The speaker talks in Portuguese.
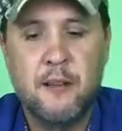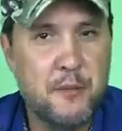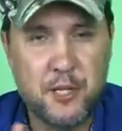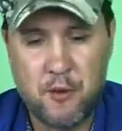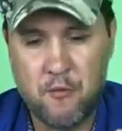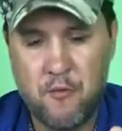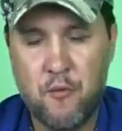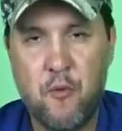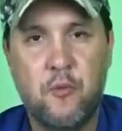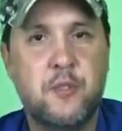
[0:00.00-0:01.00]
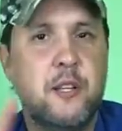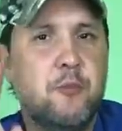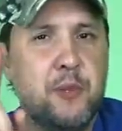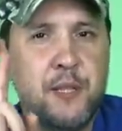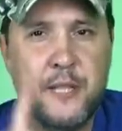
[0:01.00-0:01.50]
mexer com fogo, você
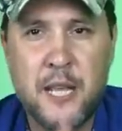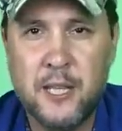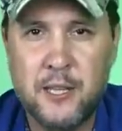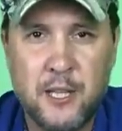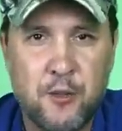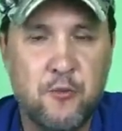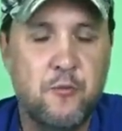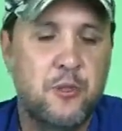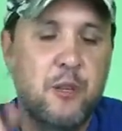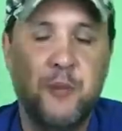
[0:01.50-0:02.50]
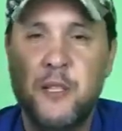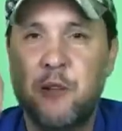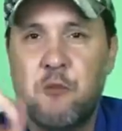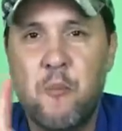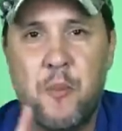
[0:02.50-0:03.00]
não precisa derreter chumbo, você não
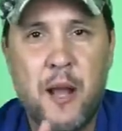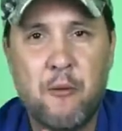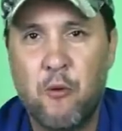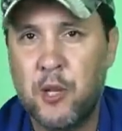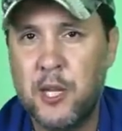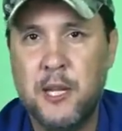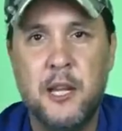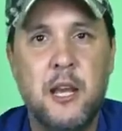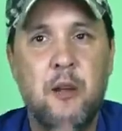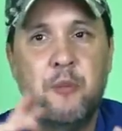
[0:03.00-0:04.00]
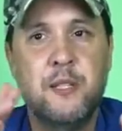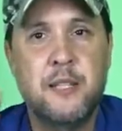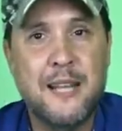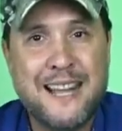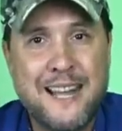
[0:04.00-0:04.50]
precisa comprar coquilha, não
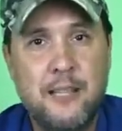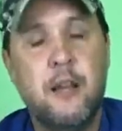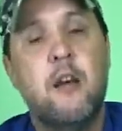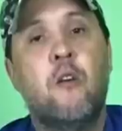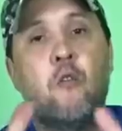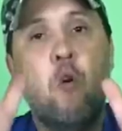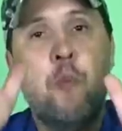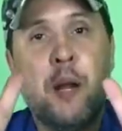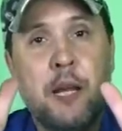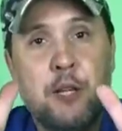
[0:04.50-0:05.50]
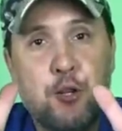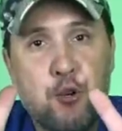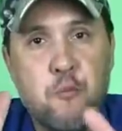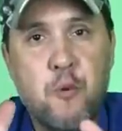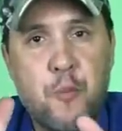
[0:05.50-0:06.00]
precisa nada compra aquele
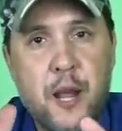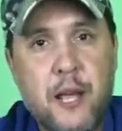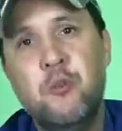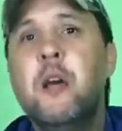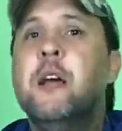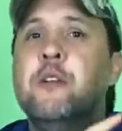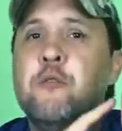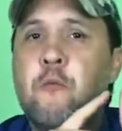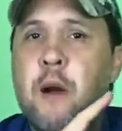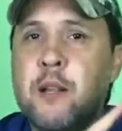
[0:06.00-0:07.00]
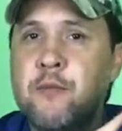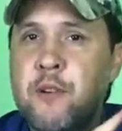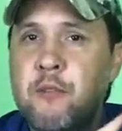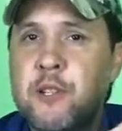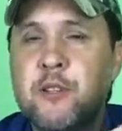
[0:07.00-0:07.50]
chumbo prego no
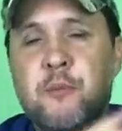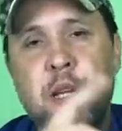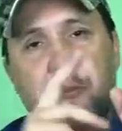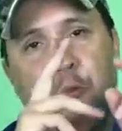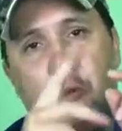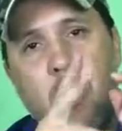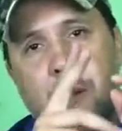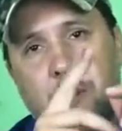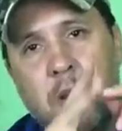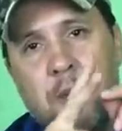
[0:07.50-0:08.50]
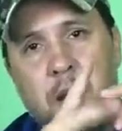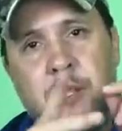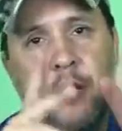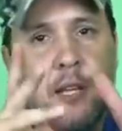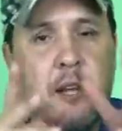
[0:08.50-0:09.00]
4,5 milímetros, corta o tamanho
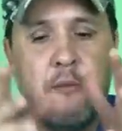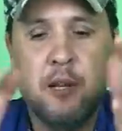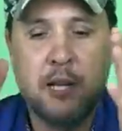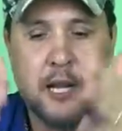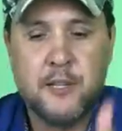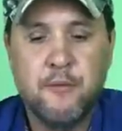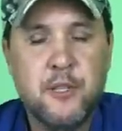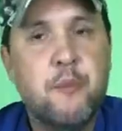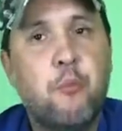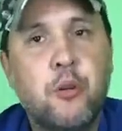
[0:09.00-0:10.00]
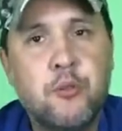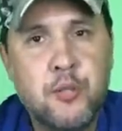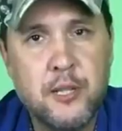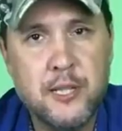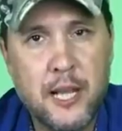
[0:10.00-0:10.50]
que você quer com alicate, você pode
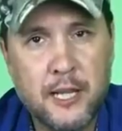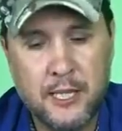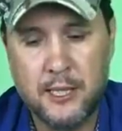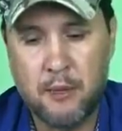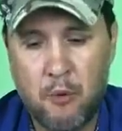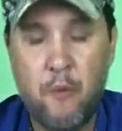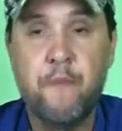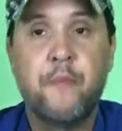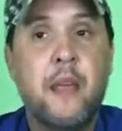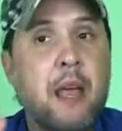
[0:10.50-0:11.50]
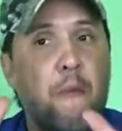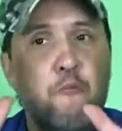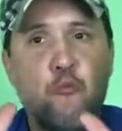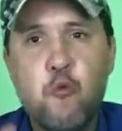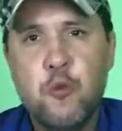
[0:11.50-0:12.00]
utilizar aqui, tá bom? É
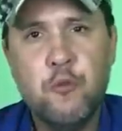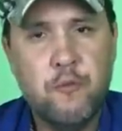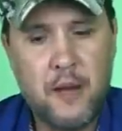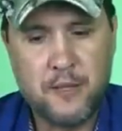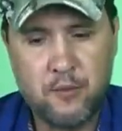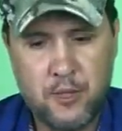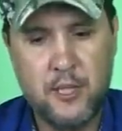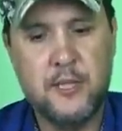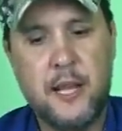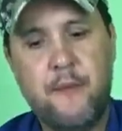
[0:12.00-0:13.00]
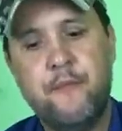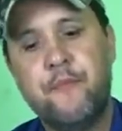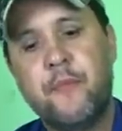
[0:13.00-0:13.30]
muito fácil utilizar.